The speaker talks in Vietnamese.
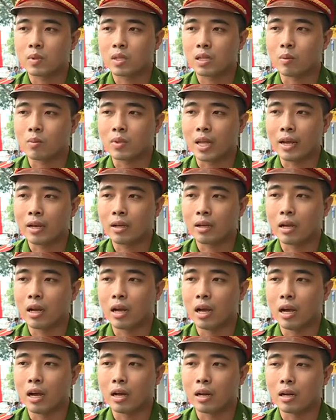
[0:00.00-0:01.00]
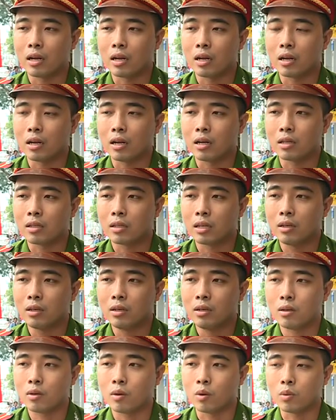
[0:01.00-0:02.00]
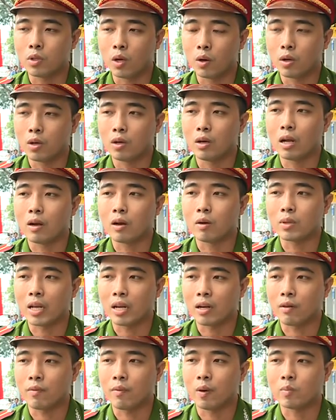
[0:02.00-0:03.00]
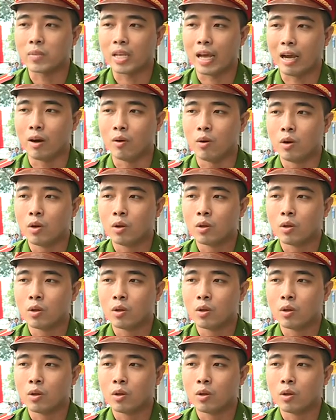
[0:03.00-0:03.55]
Công tác chính của tôi cũng là công tác phong trào